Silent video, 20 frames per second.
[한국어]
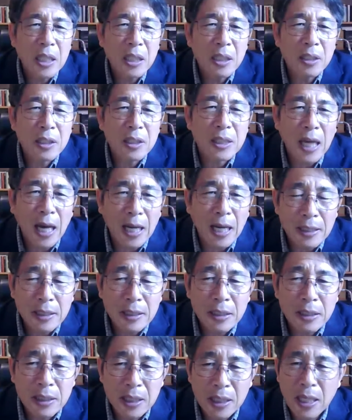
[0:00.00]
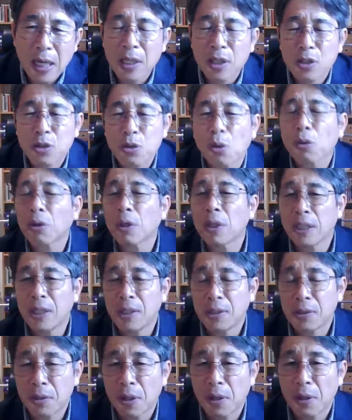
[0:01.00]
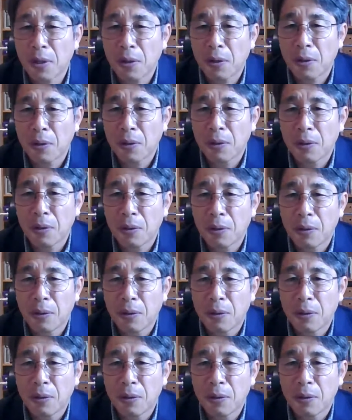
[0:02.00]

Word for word: 이기는 자는이라는 조건이 있어요.